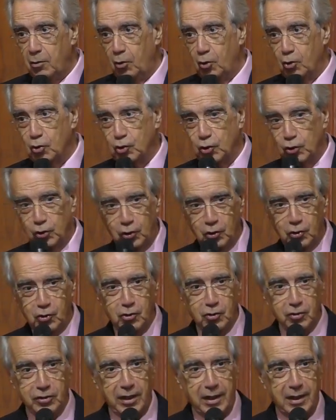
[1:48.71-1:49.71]

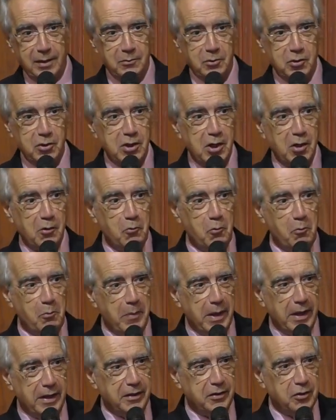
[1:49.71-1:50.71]
Nosotros no tenemos
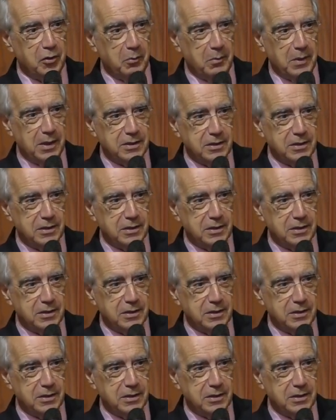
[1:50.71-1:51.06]
ningún mérito